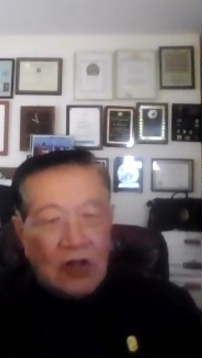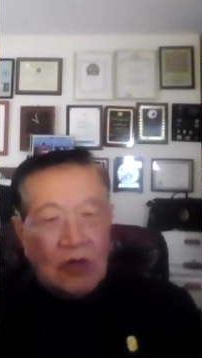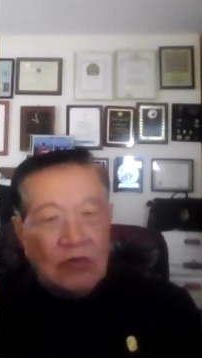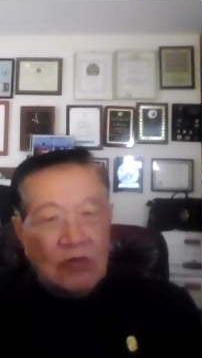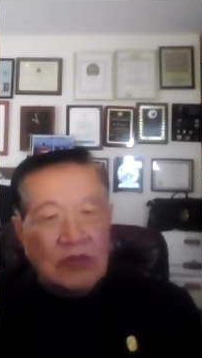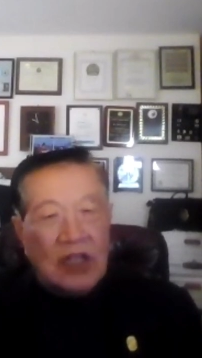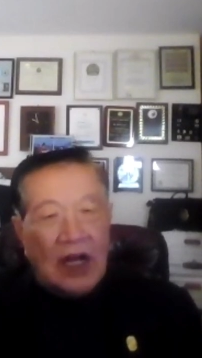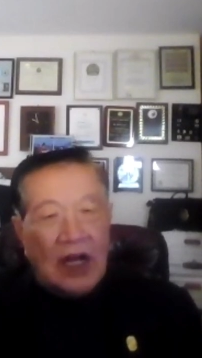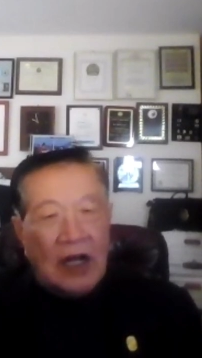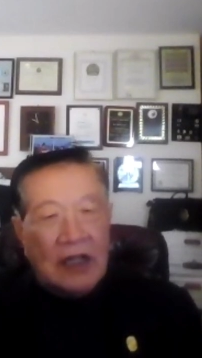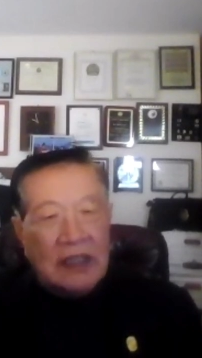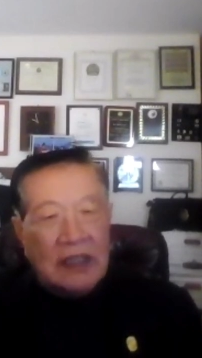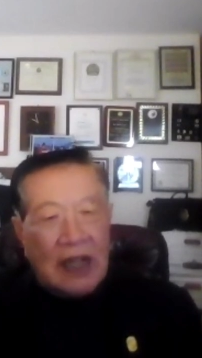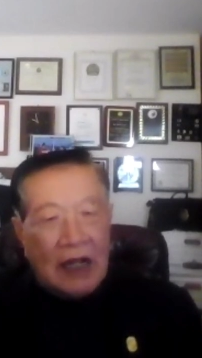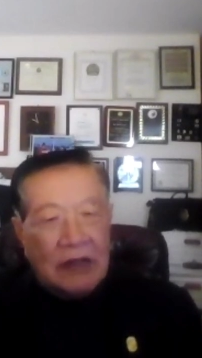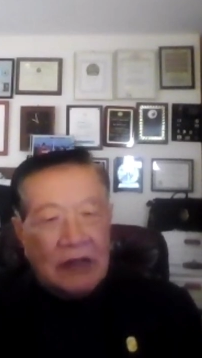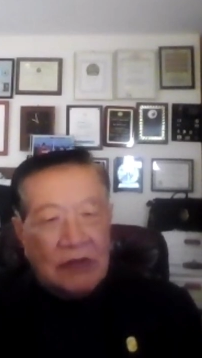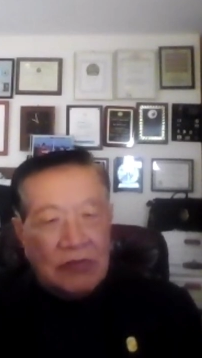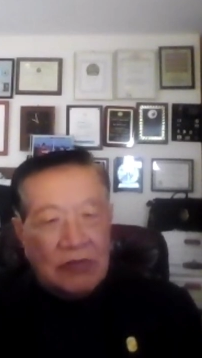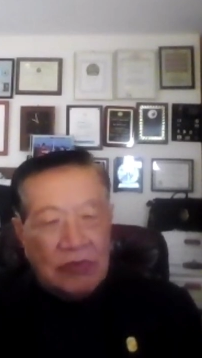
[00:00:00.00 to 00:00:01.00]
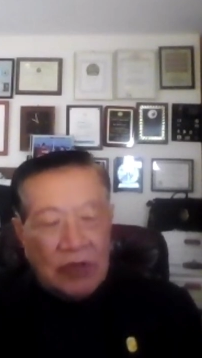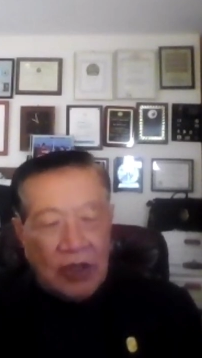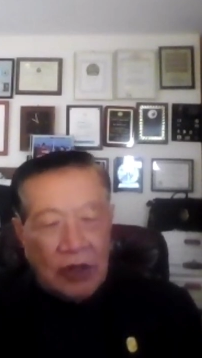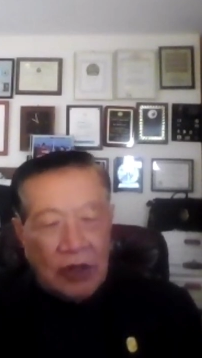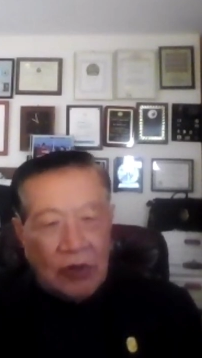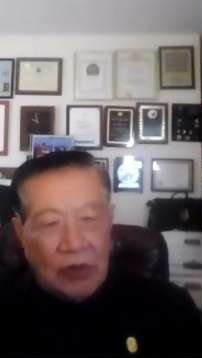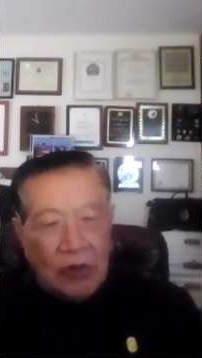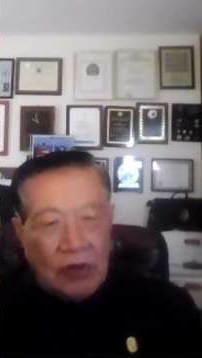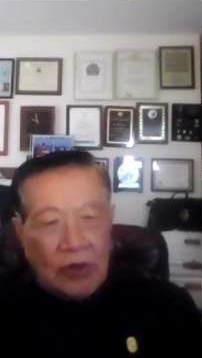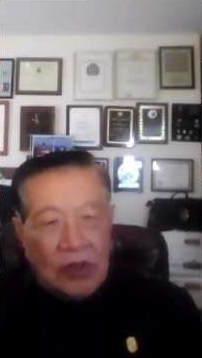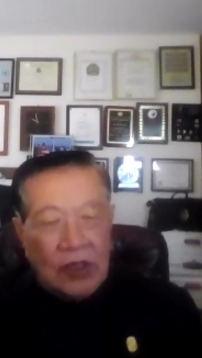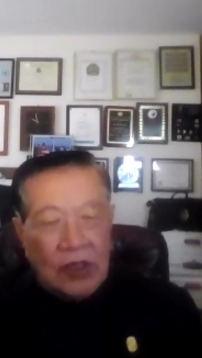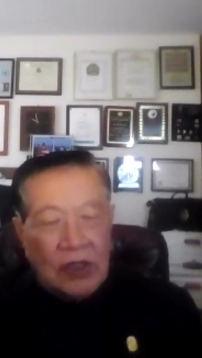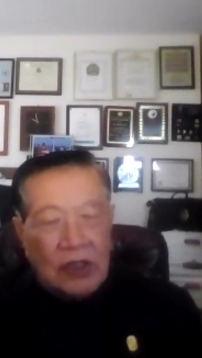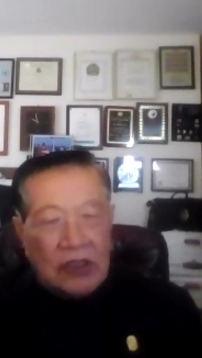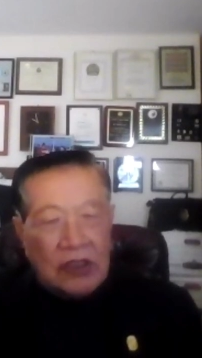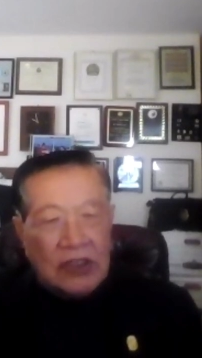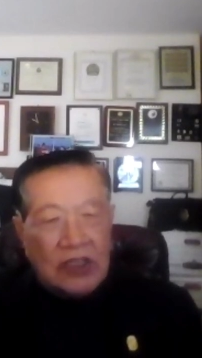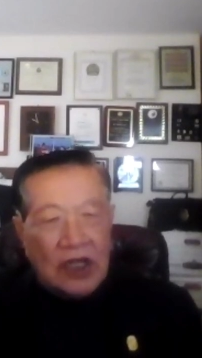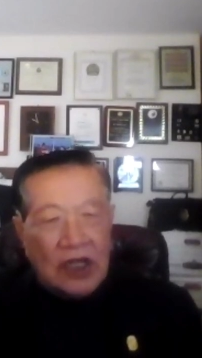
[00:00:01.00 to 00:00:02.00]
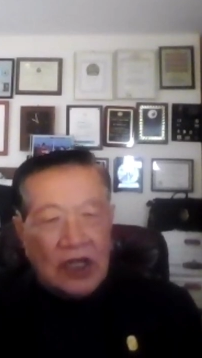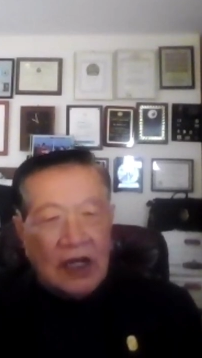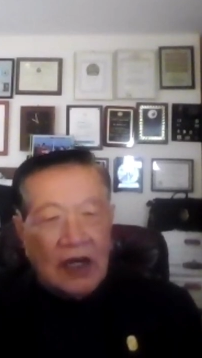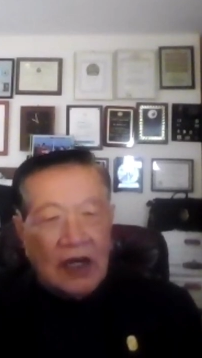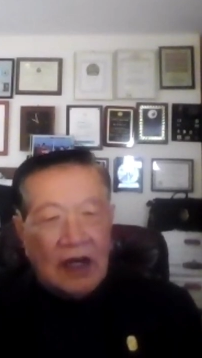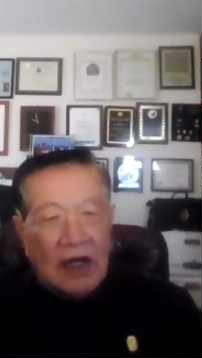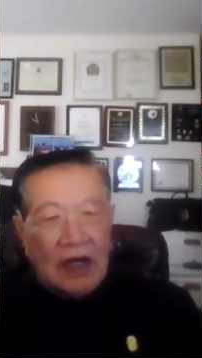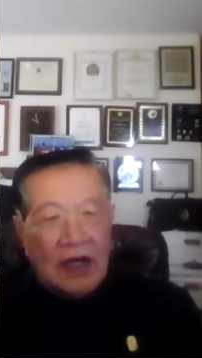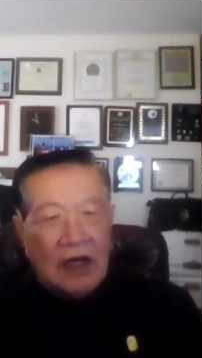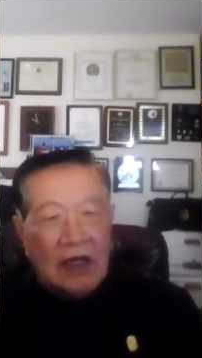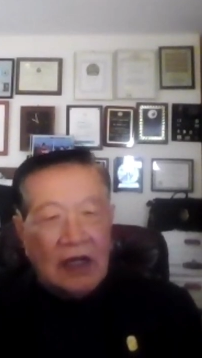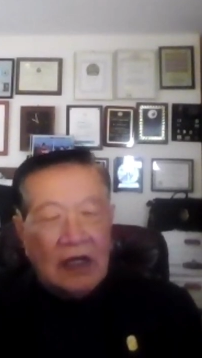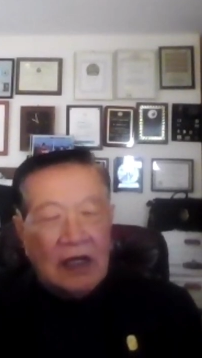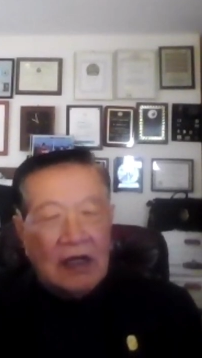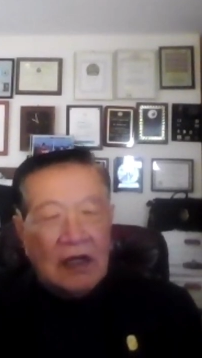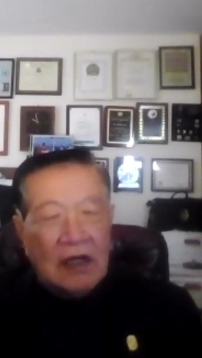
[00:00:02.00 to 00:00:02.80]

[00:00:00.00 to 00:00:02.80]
通常他都有这个。